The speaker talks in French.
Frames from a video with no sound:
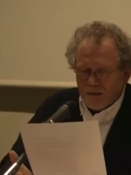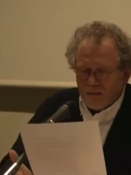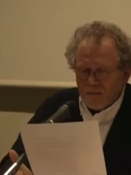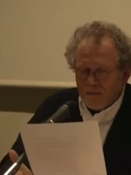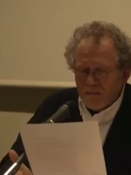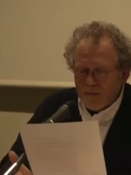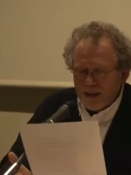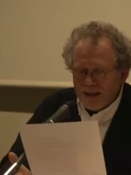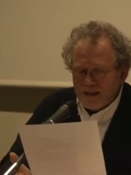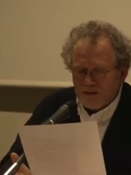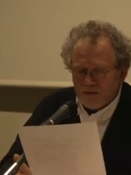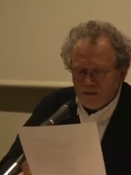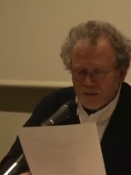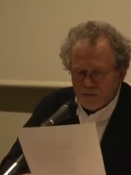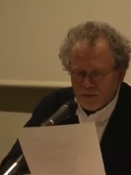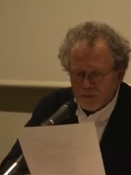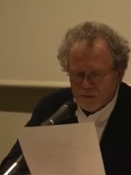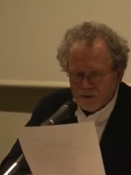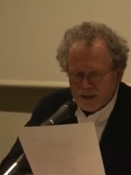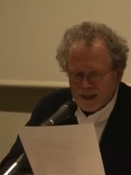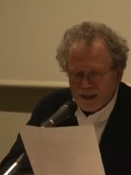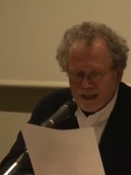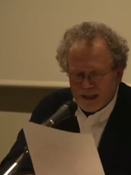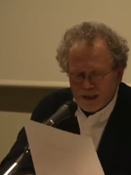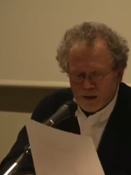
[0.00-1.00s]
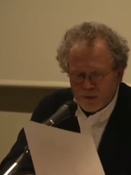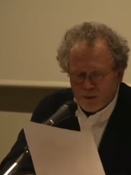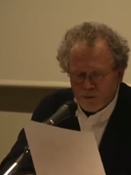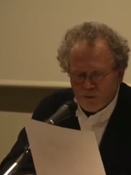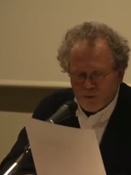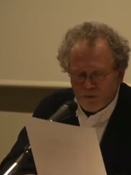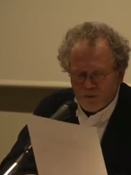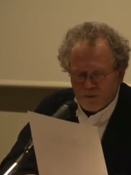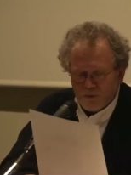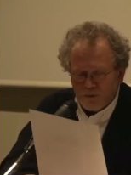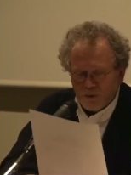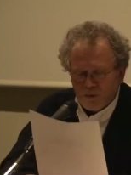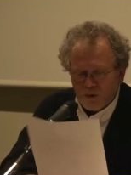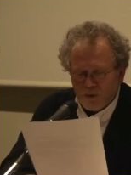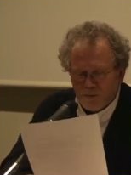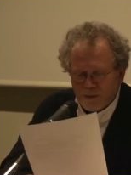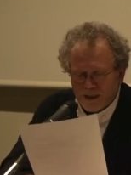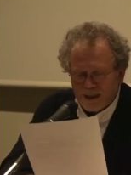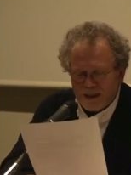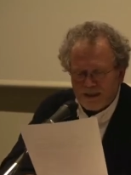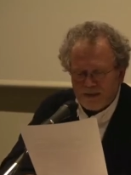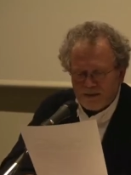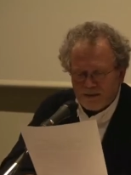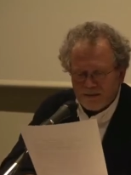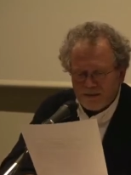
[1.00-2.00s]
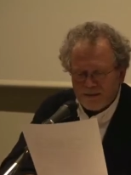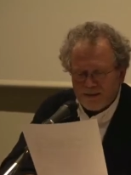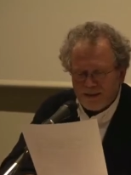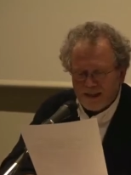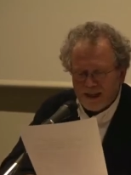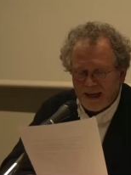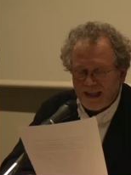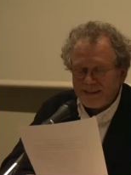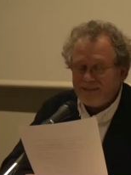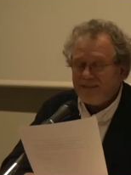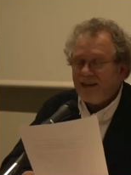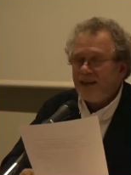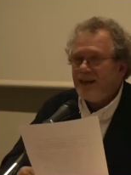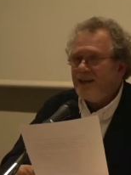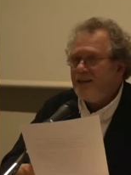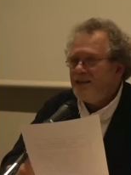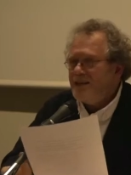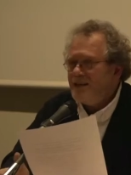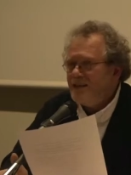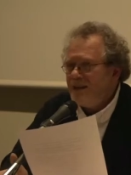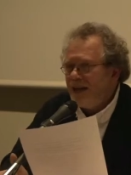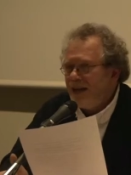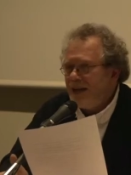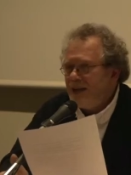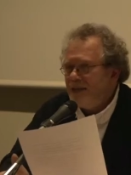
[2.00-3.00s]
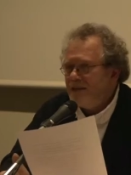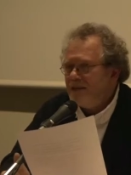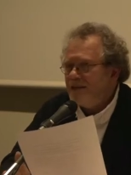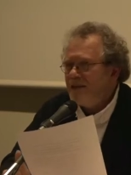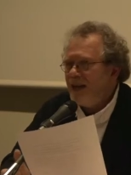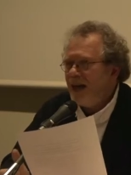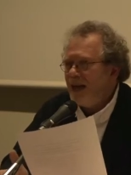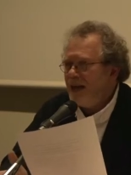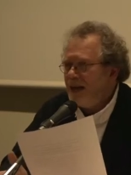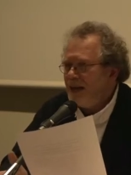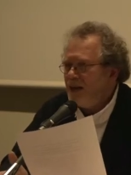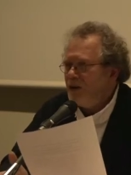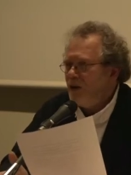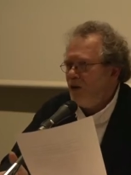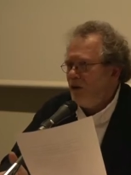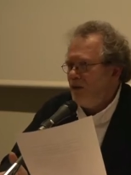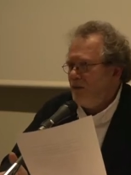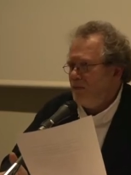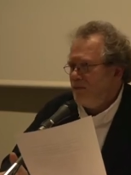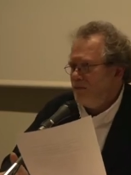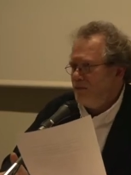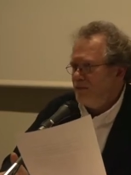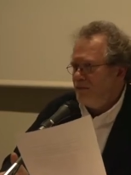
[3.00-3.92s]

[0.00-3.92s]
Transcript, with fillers: Mettons qu'il nous faut représenter la tristesse à l'écran.